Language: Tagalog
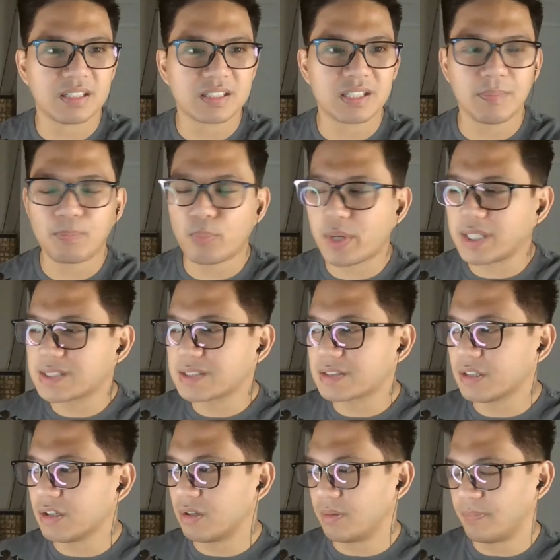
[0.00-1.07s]
sa
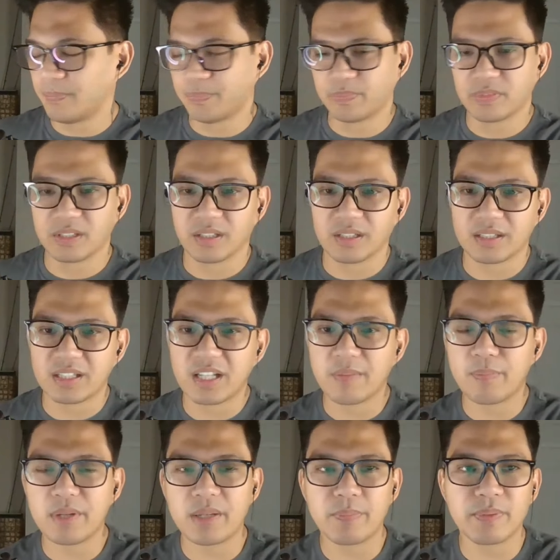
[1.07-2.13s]
pwesto ni
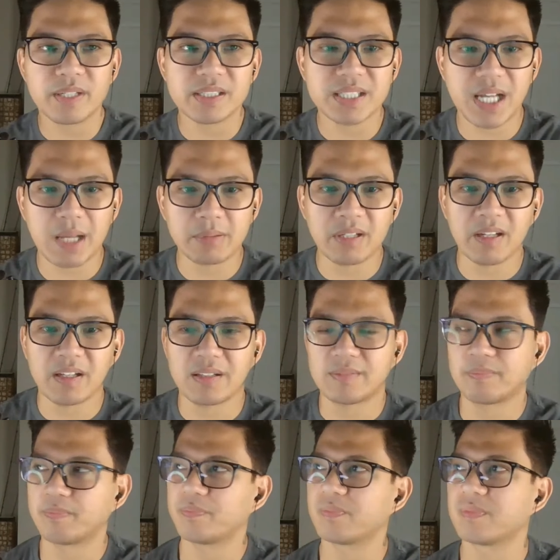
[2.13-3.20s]
BP Sara?
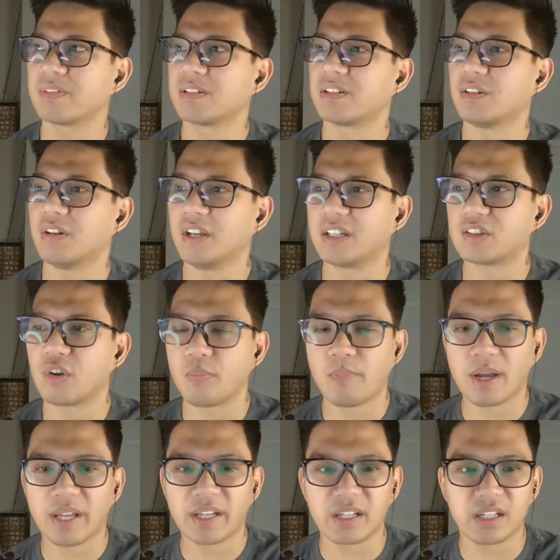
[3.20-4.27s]
O eto,
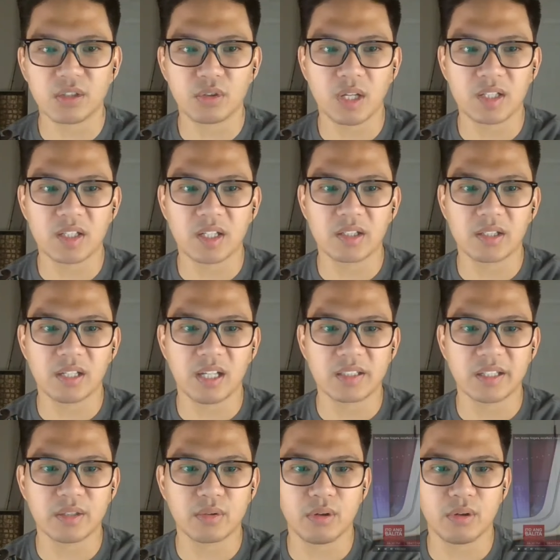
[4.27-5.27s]
pakinggan ho natin